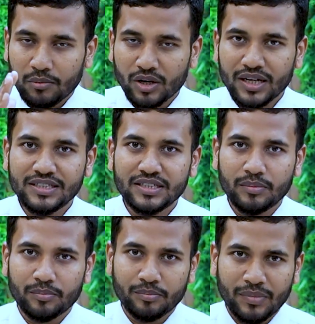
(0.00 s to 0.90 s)
এবং এই যে
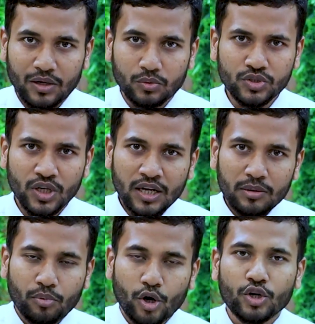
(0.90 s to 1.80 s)
মানুষ
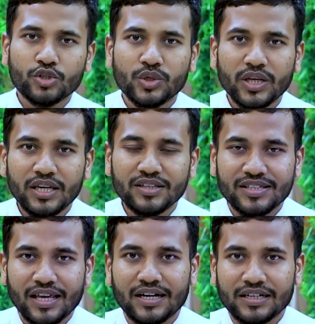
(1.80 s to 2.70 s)
পনেরোশো রিঙ্গিত
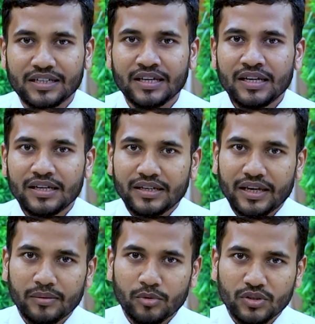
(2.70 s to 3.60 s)
স্যালারি
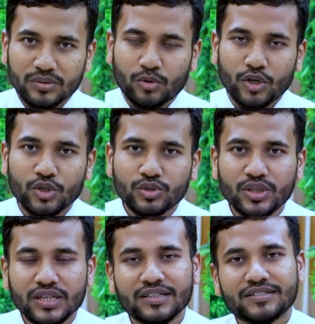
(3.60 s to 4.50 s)
এবং
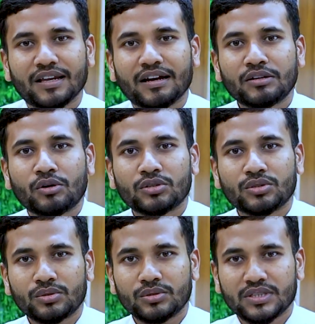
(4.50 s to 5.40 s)
পনেরোশো ইঙ্গিত স্যালারি
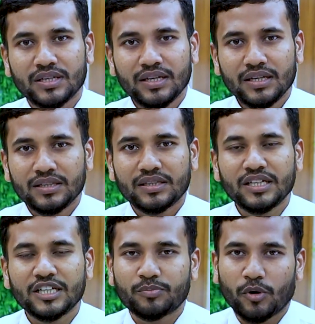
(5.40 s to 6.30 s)
অর্থ হচ্ছে
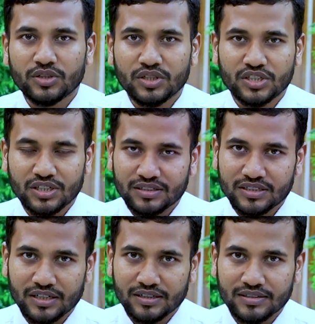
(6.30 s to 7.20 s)
তিরিশ পঁয়ত্রিশ
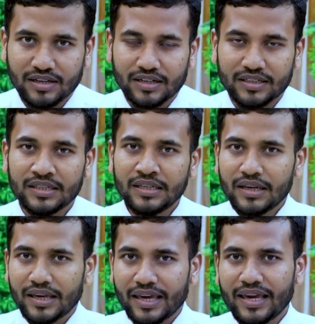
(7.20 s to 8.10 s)
হাজার টাকা স্যালারি
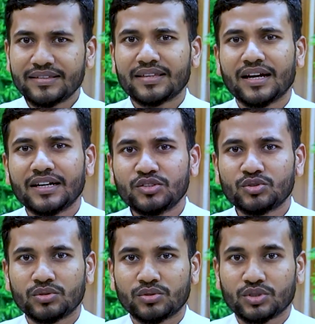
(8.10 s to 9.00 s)
এই স্যালারির
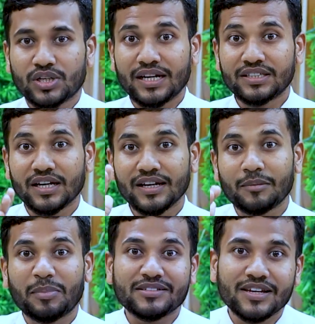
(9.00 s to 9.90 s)
জন্য সাড়ে চার
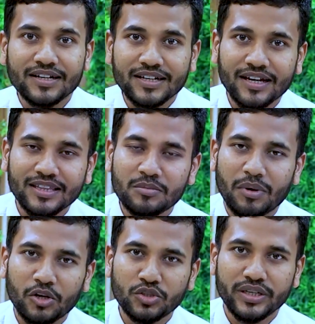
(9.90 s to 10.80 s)
লাখ পাঁচ লাখ টাকা দিয়ে
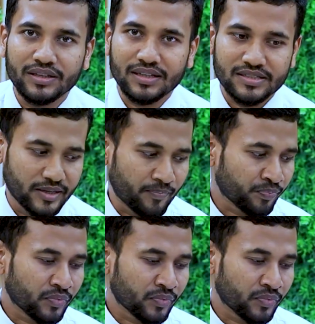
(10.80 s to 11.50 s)
মালয়েশিয়া যাচ্ছেন